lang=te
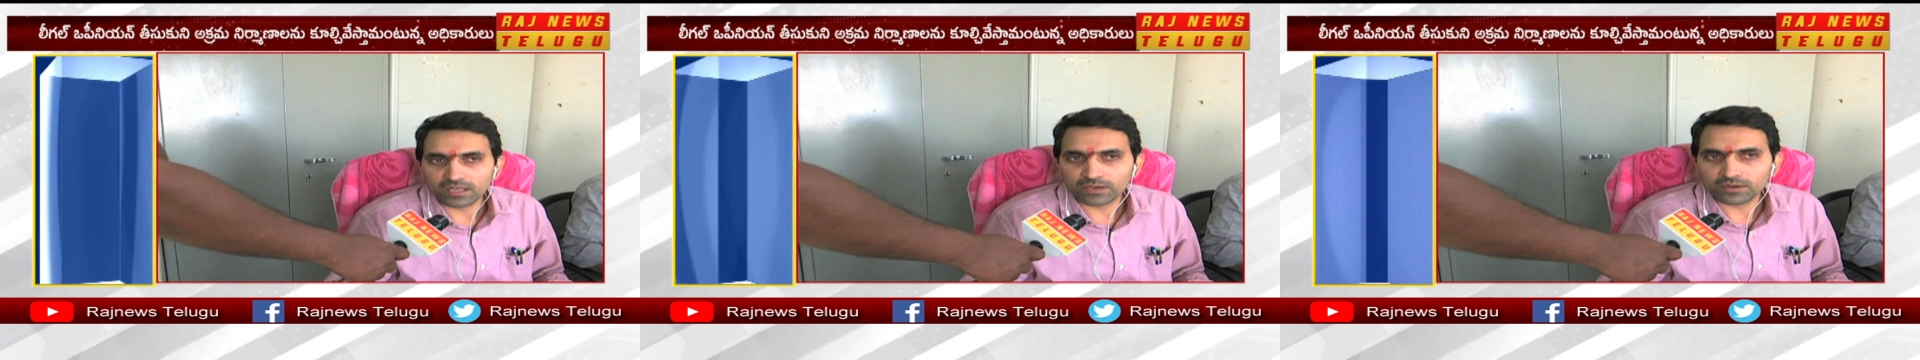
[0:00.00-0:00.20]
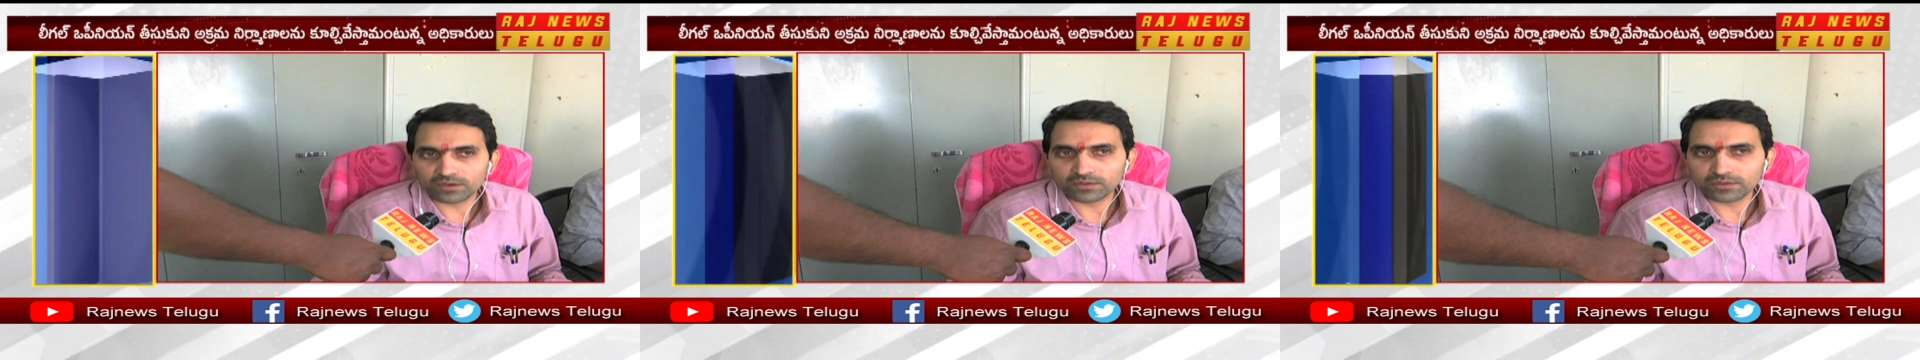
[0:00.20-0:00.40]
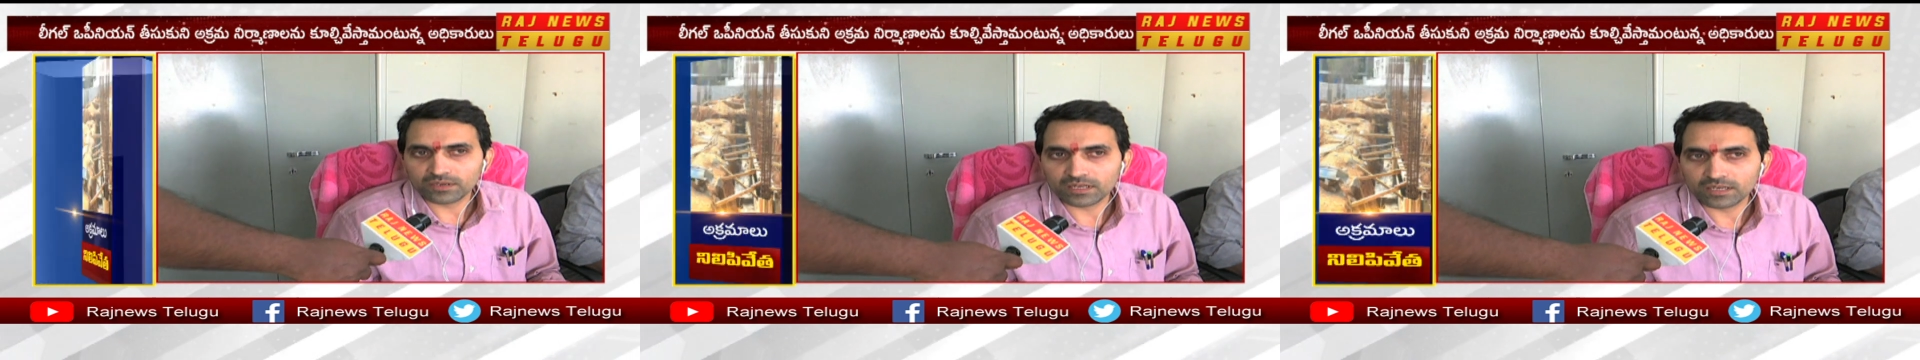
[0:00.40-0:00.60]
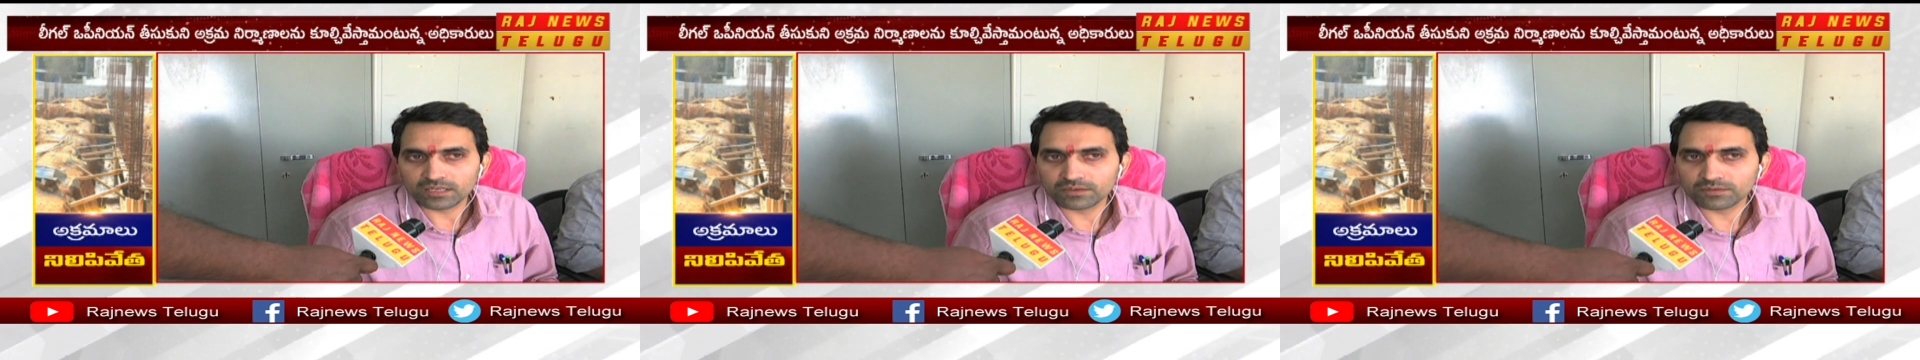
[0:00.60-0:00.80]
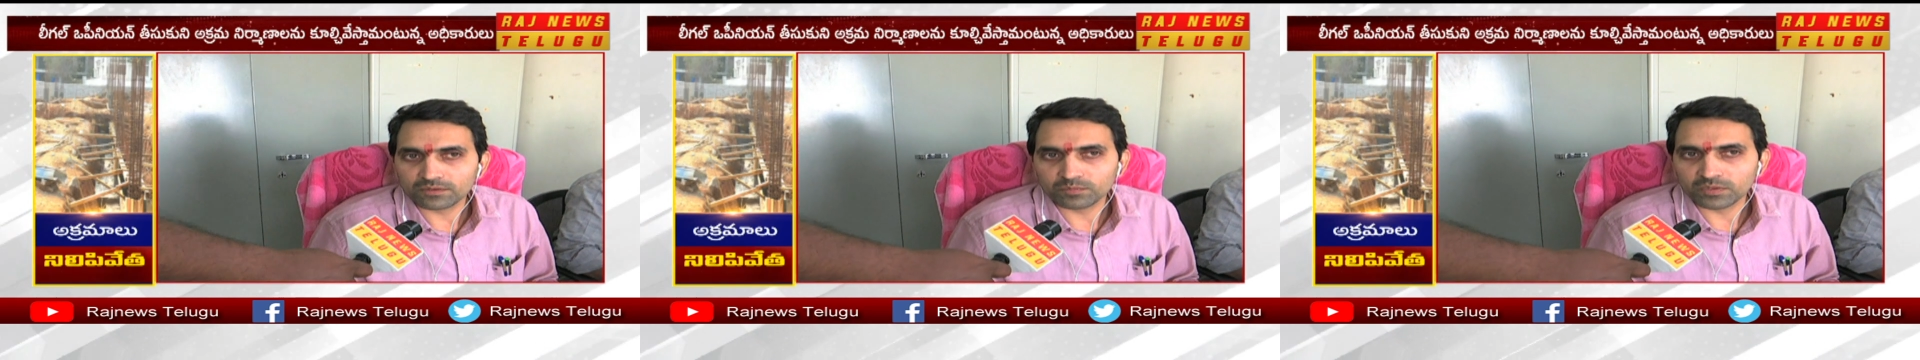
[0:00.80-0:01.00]
నాయకులు కానీ
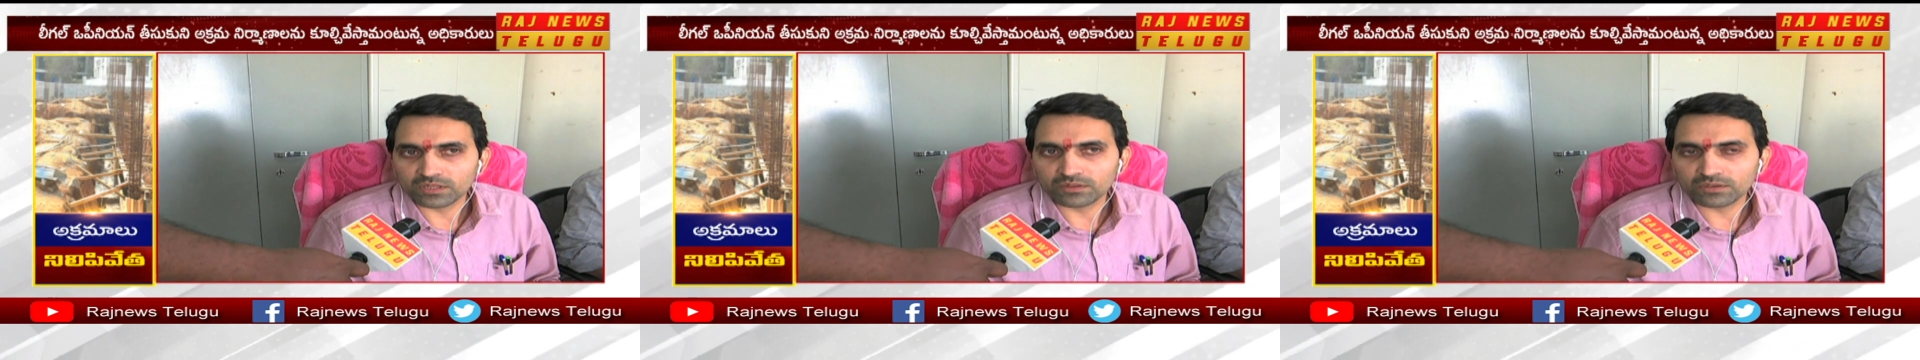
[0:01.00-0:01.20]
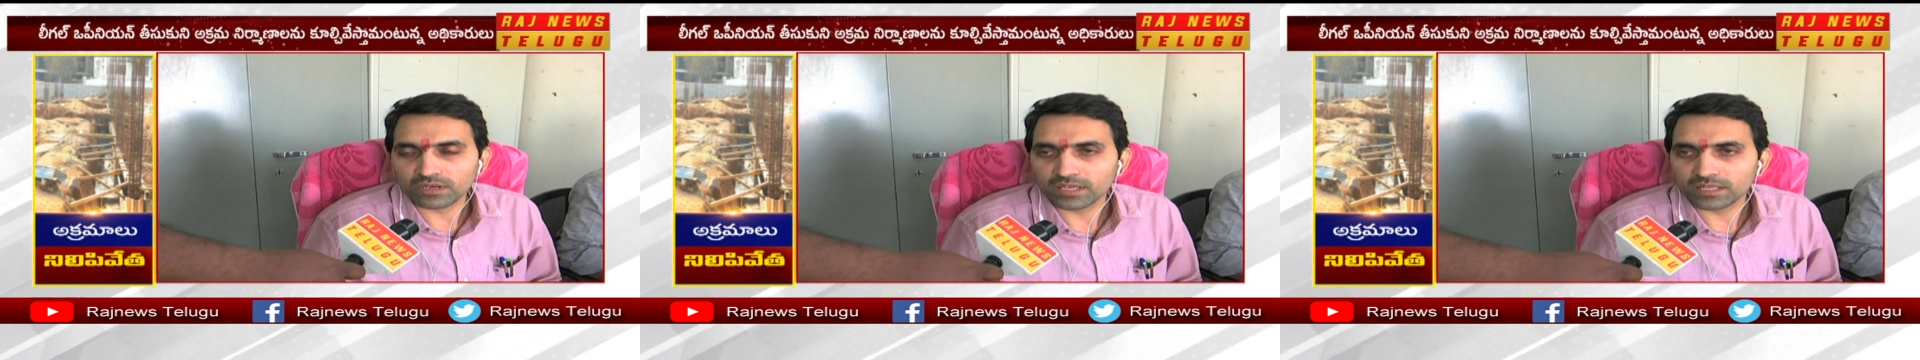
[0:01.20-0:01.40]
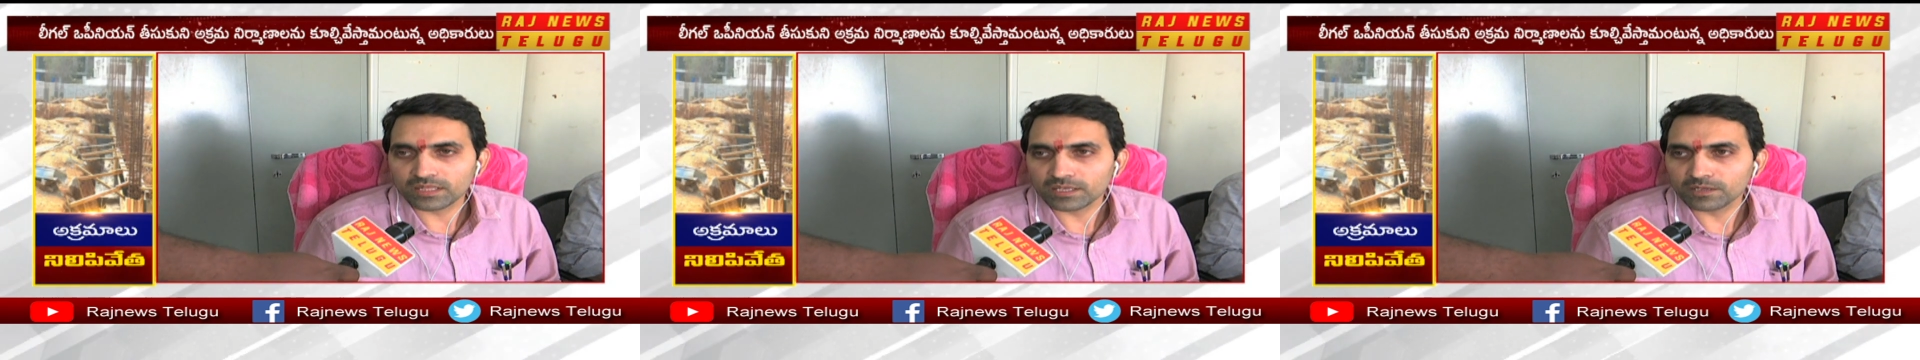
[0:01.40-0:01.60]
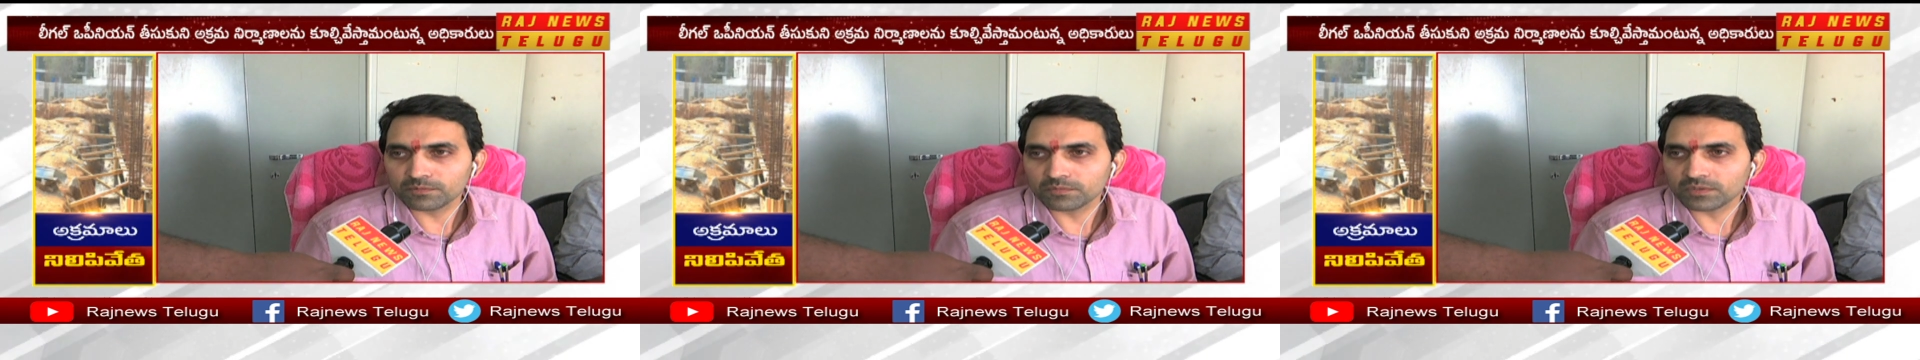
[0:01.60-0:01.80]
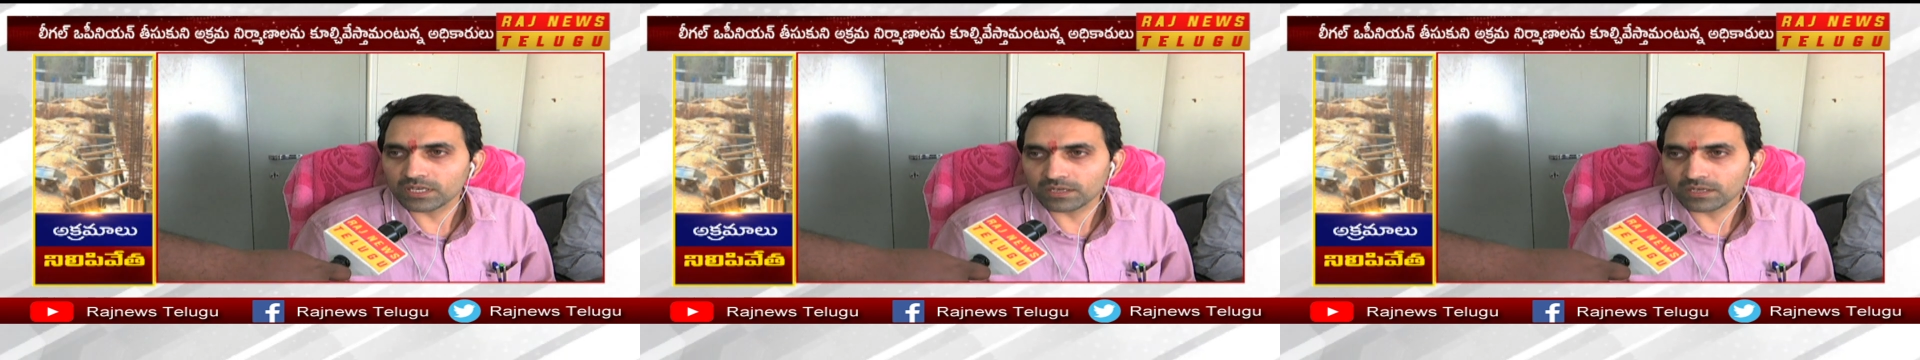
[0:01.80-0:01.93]
ఎవరు పెద్దవాళ్ళు అయితే ఏం